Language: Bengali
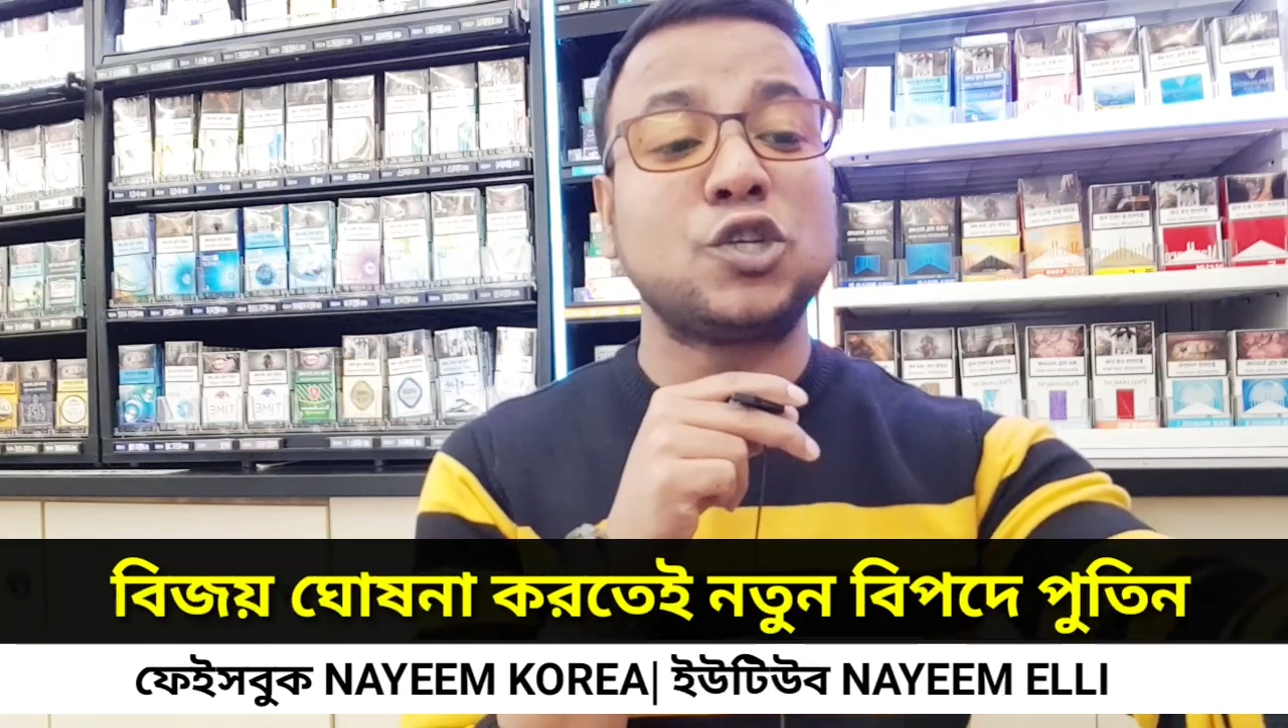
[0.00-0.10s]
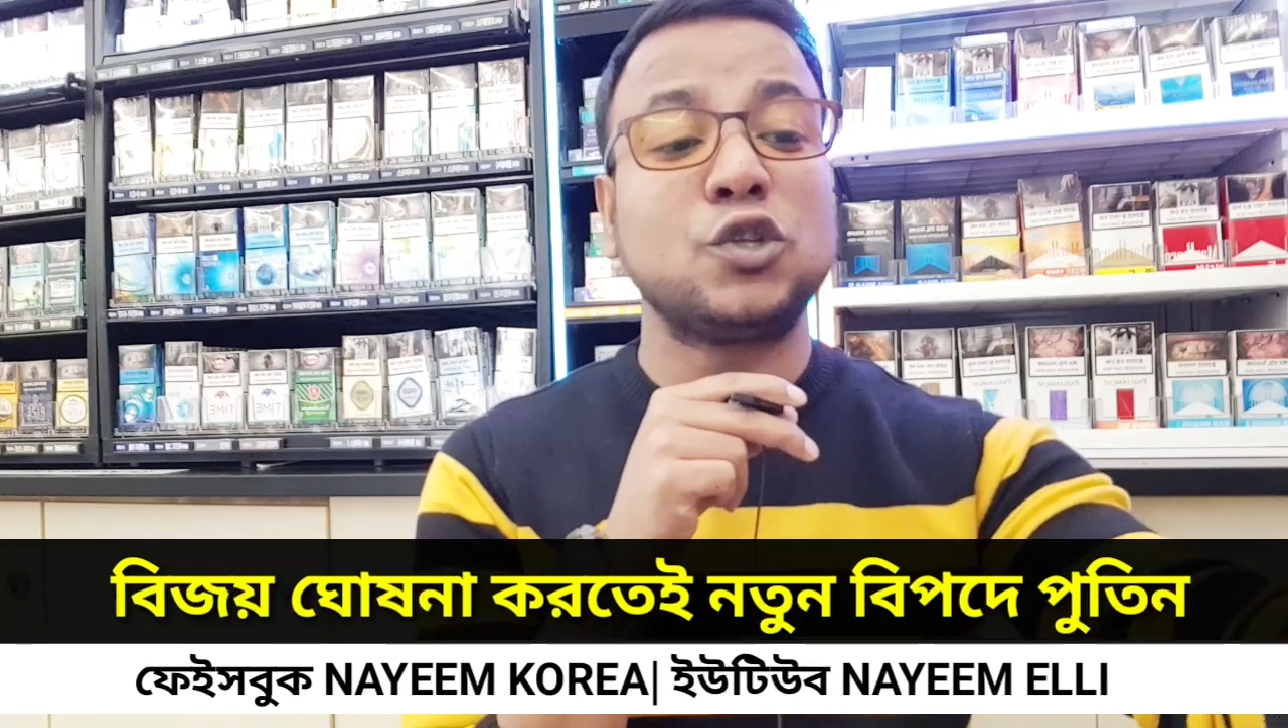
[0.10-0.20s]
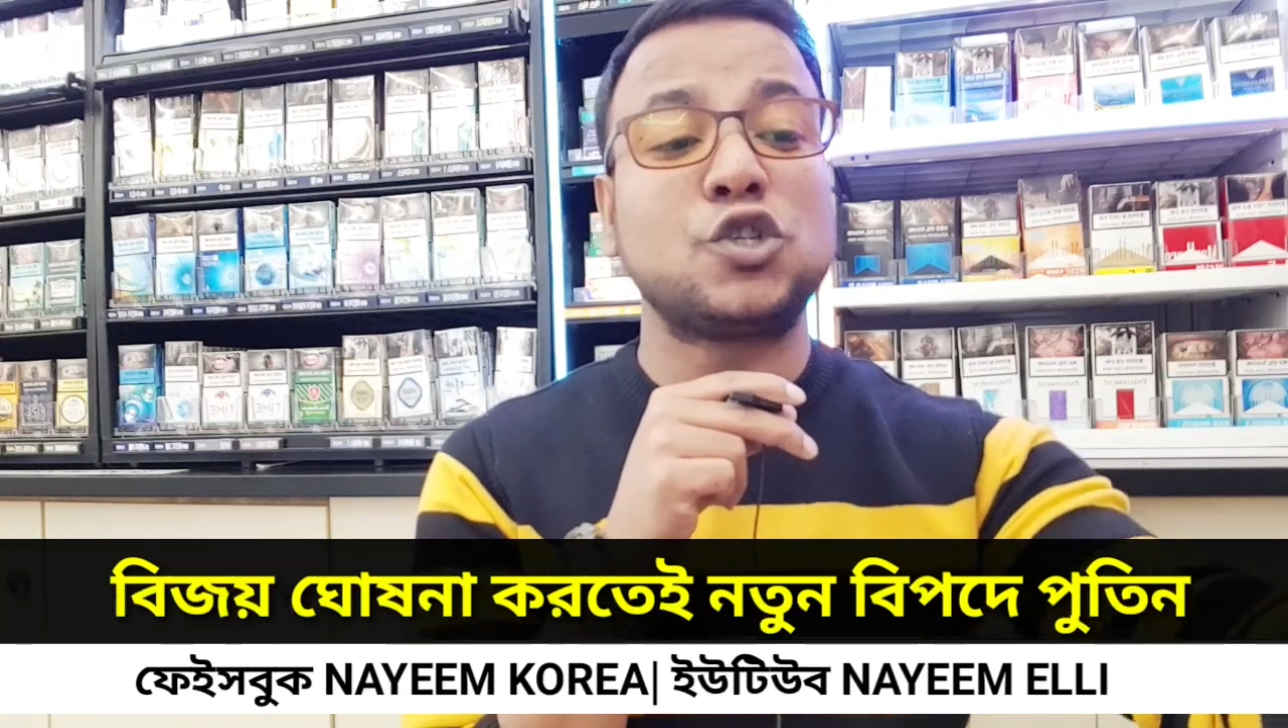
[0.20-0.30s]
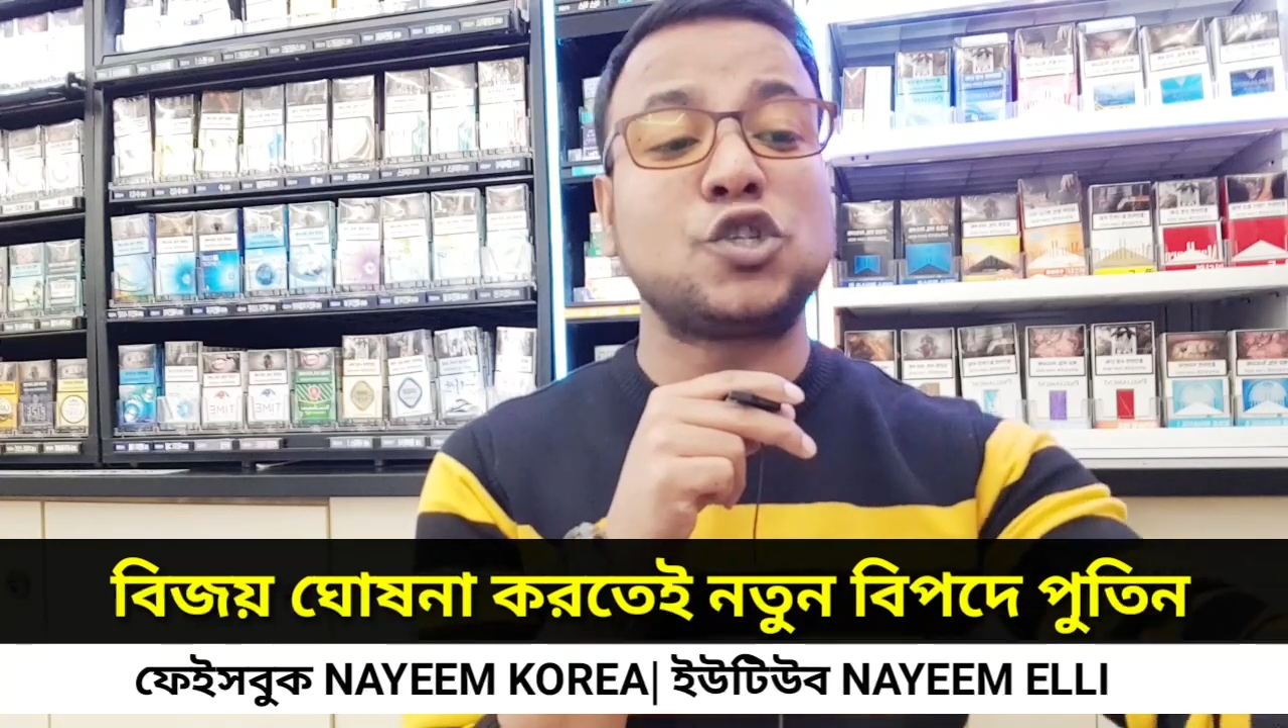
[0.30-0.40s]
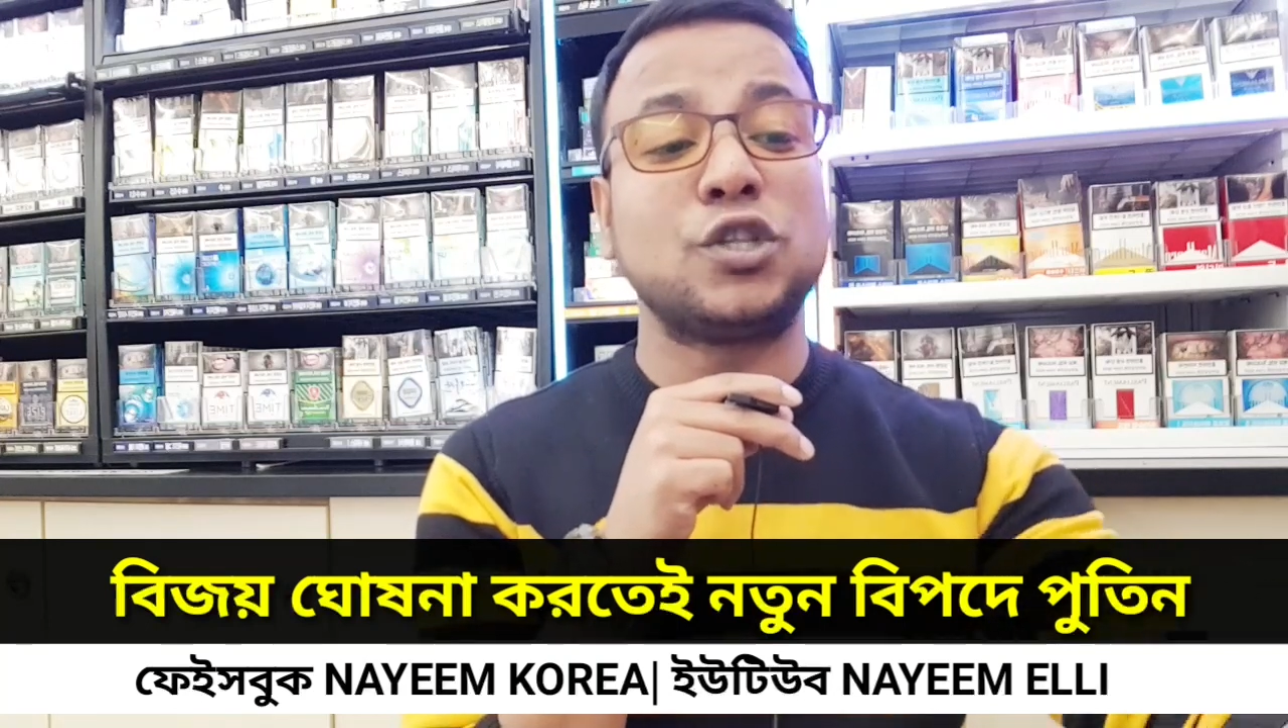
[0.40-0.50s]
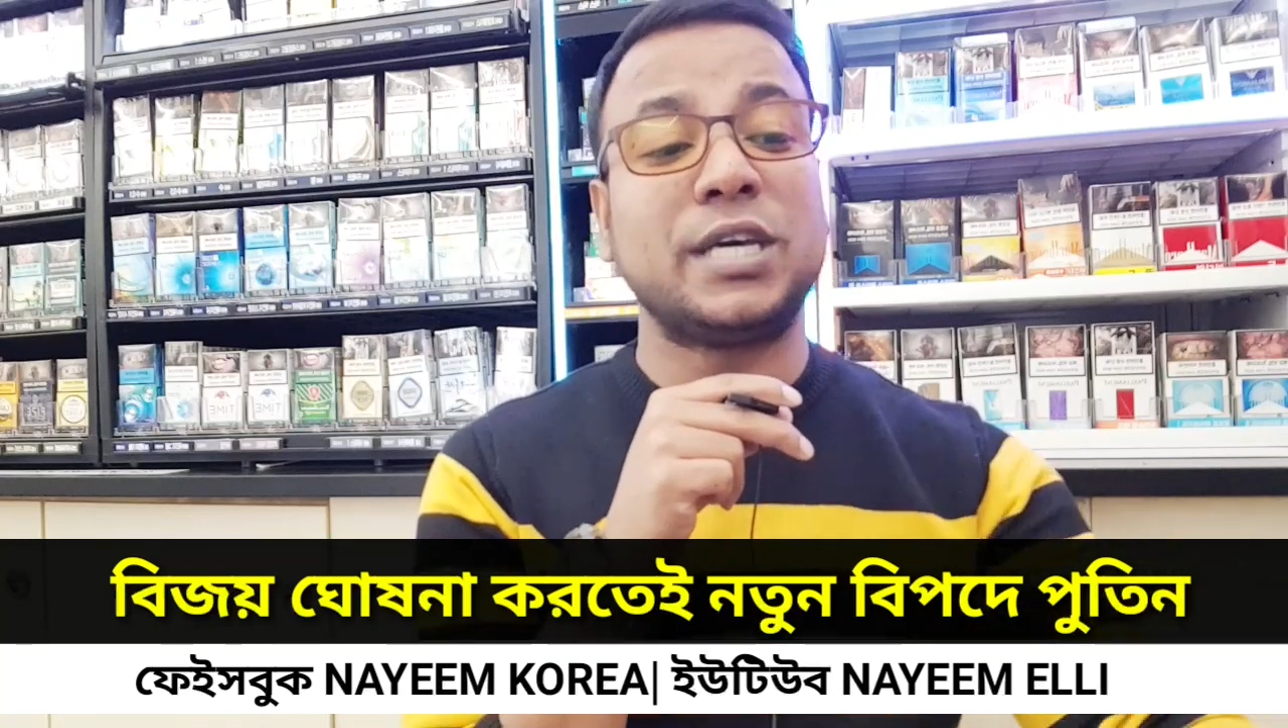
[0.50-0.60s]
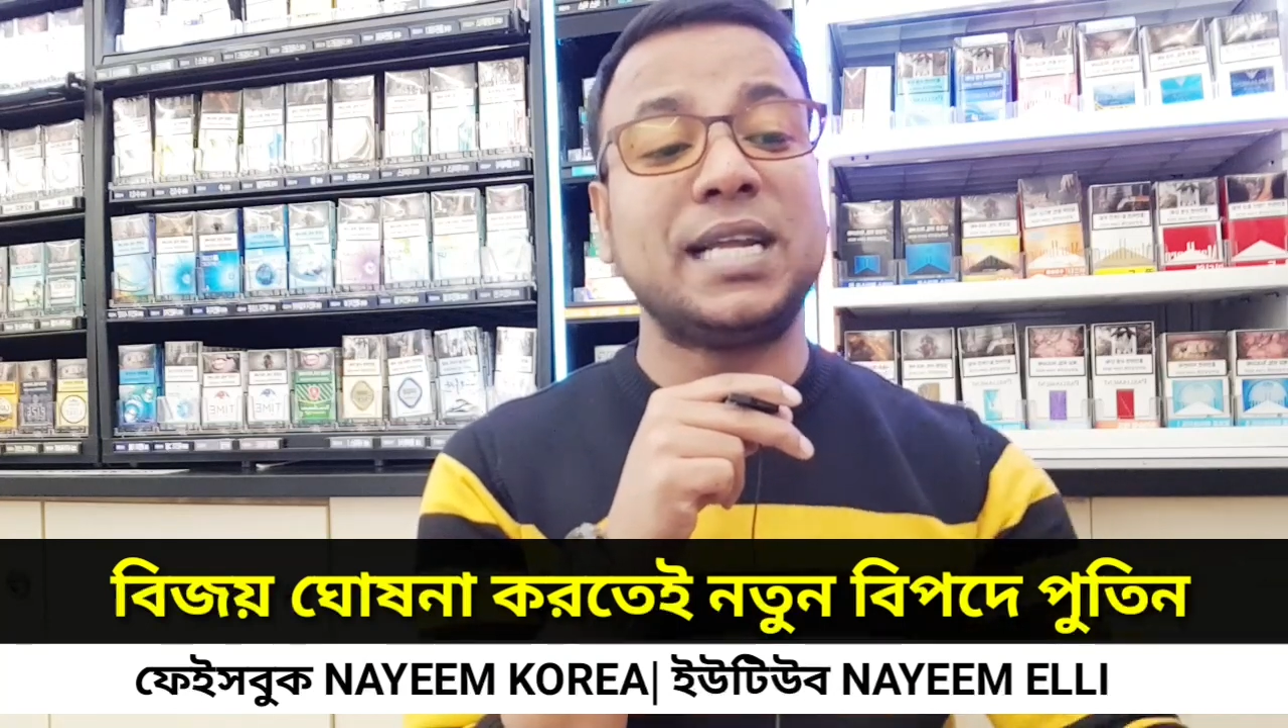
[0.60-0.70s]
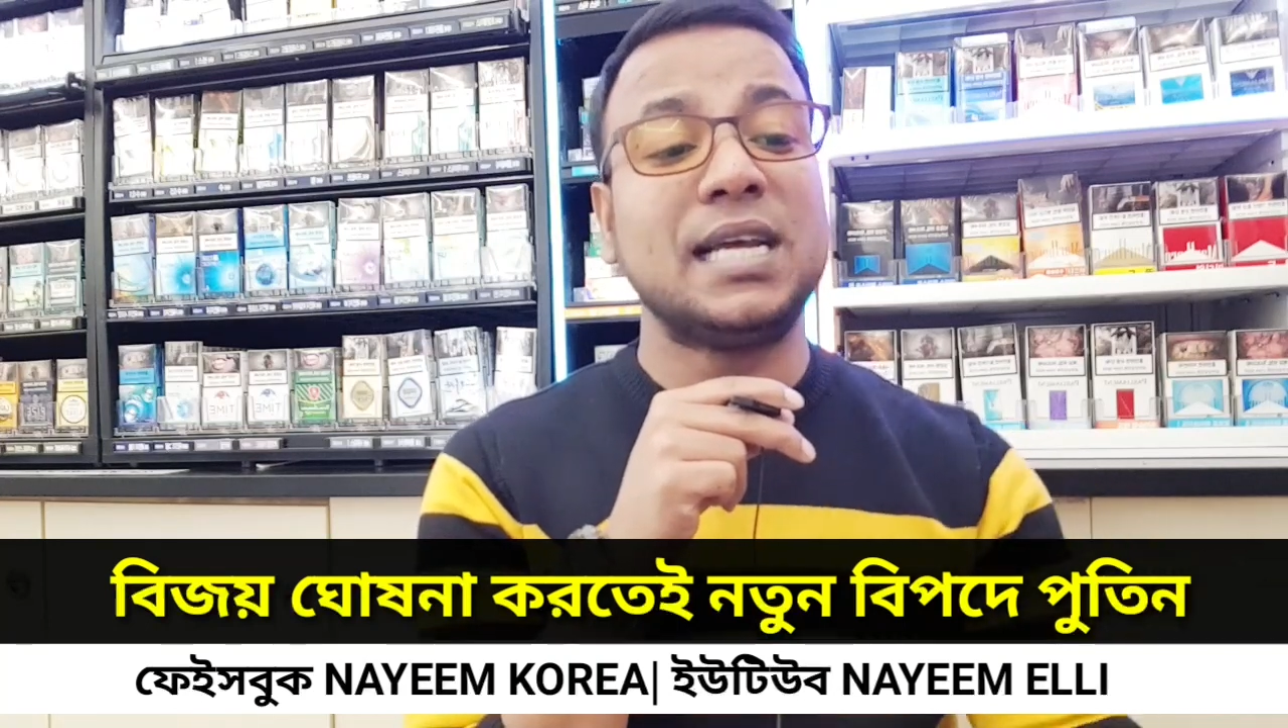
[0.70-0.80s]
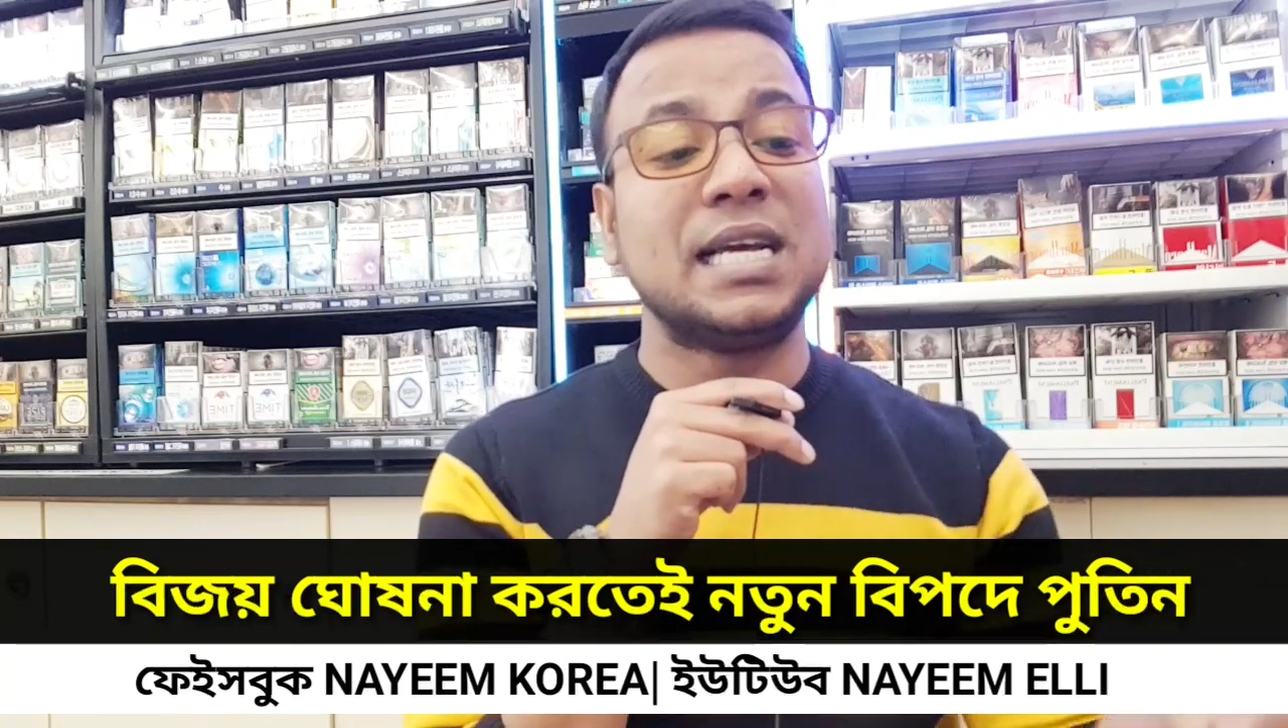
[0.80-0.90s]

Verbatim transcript: সদস্যদের